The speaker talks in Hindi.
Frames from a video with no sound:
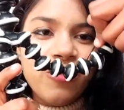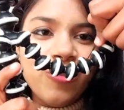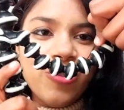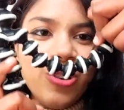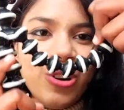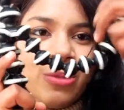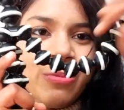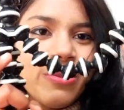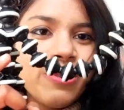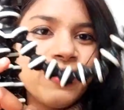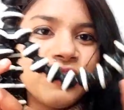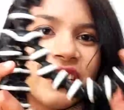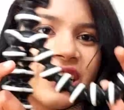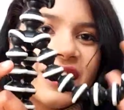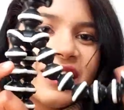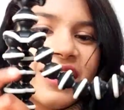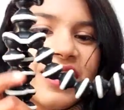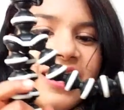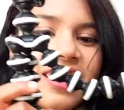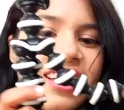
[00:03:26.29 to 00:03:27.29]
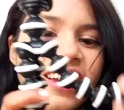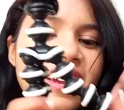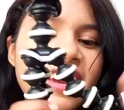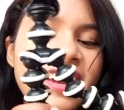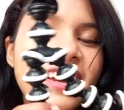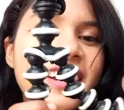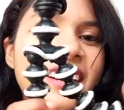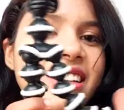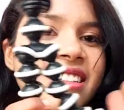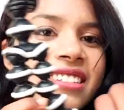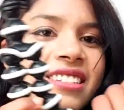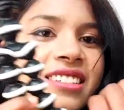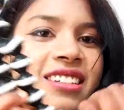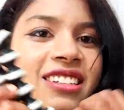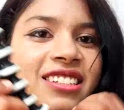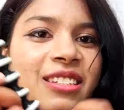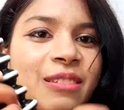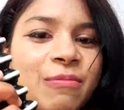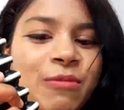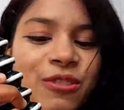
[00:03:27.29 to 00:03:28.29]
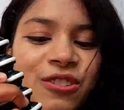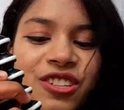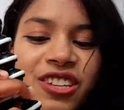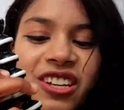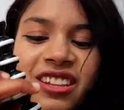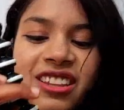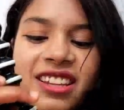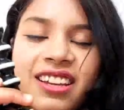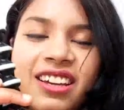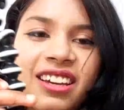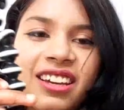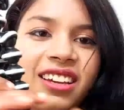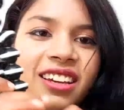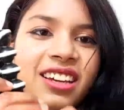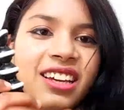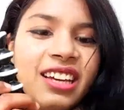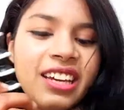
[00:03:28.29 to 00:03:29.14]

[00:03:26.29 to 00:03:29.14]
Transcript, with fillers: फोल्ड भी हो जाता है ऐसे ऐसे भी हो जाता है